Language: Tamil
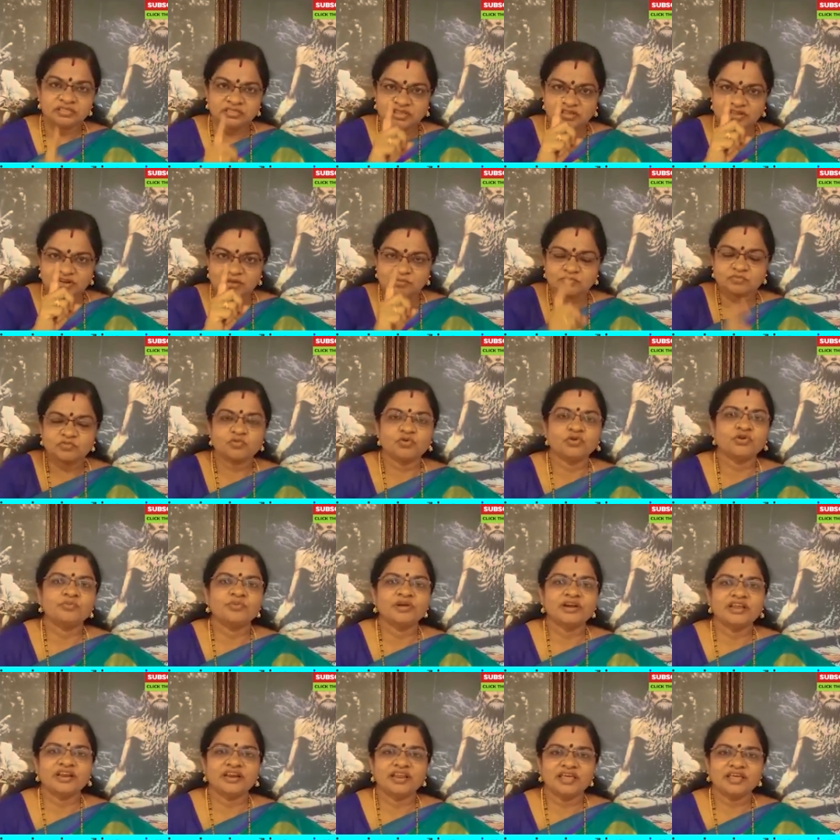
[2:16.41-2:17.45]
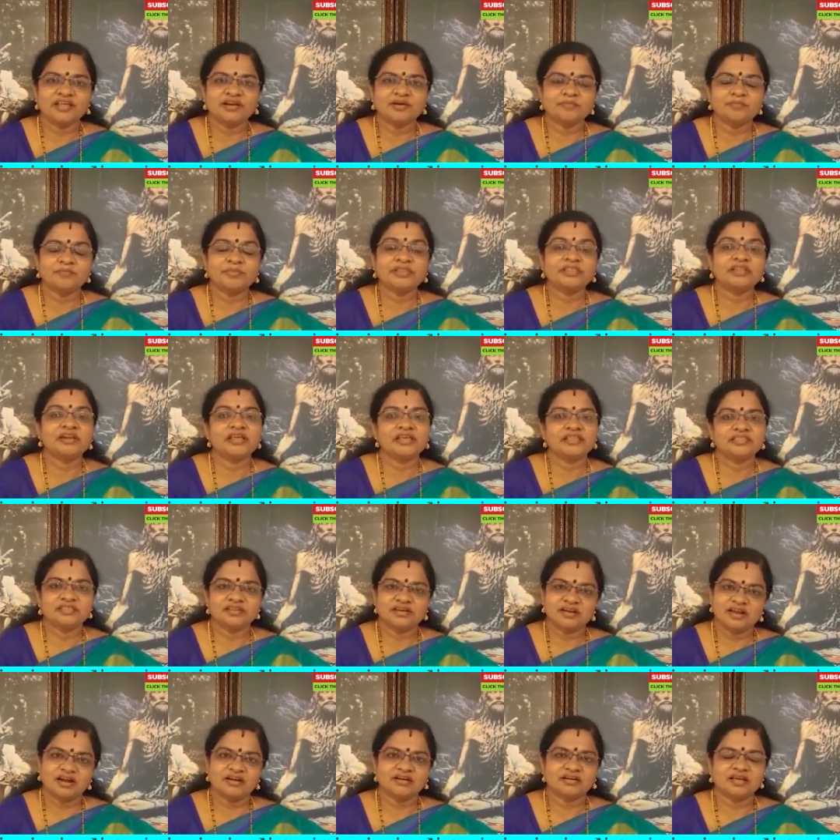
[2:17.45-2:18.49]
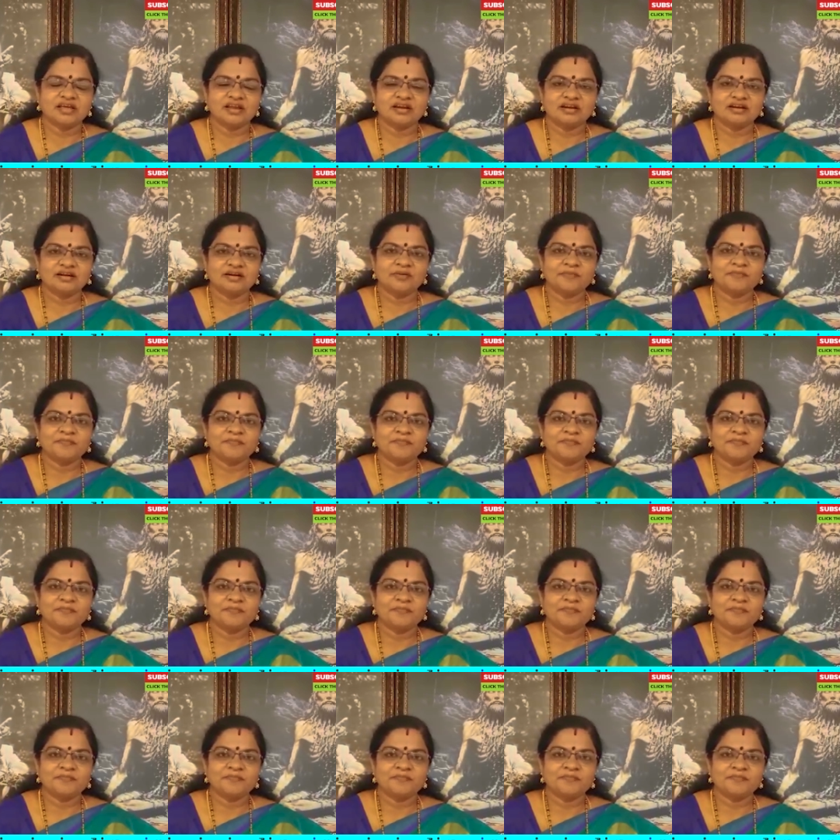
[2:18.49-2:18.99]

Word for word: தினம் ஒரு மணி நேரம் பதினைந்து நாட்கள்